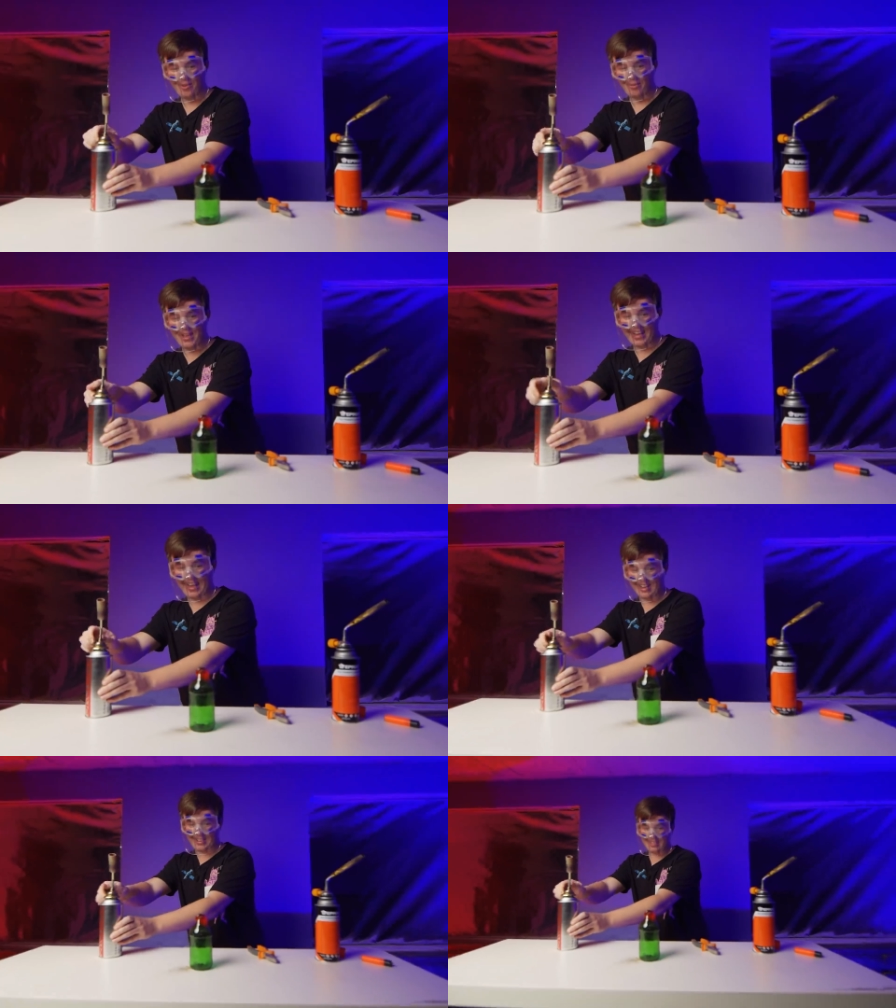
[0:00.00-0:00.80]
У меня,
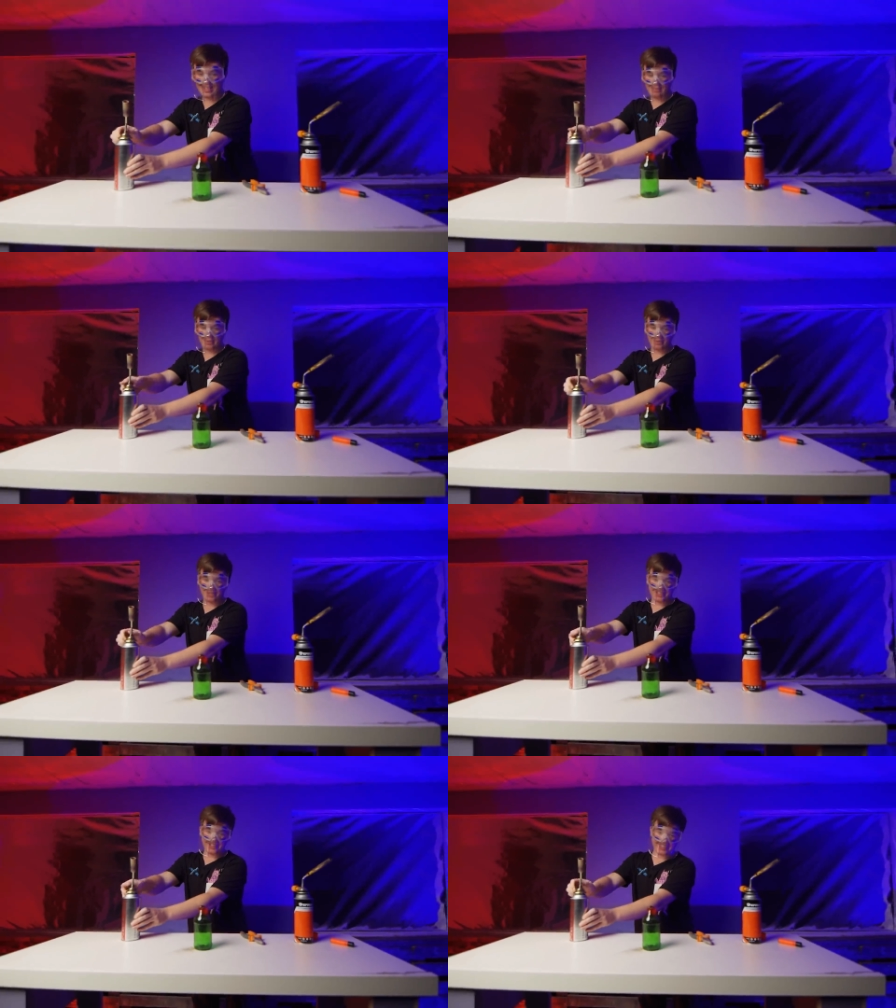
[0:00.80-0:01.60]
конечно, не
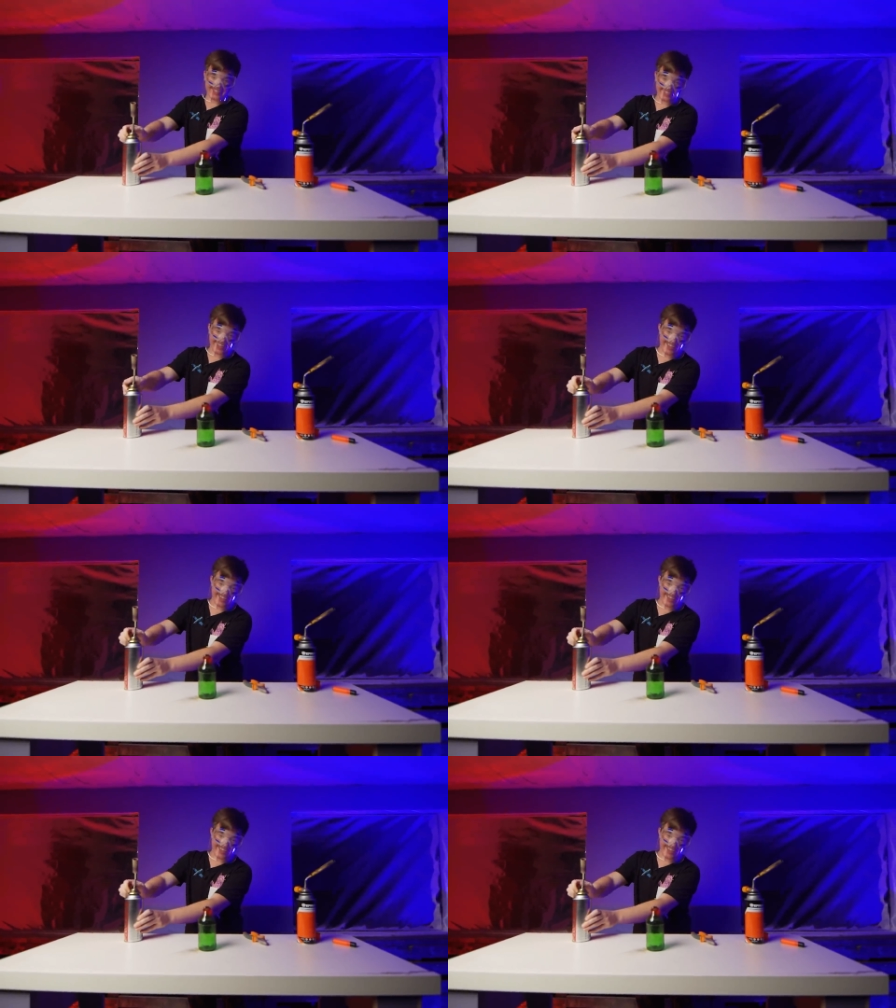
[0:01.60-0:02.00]
получилось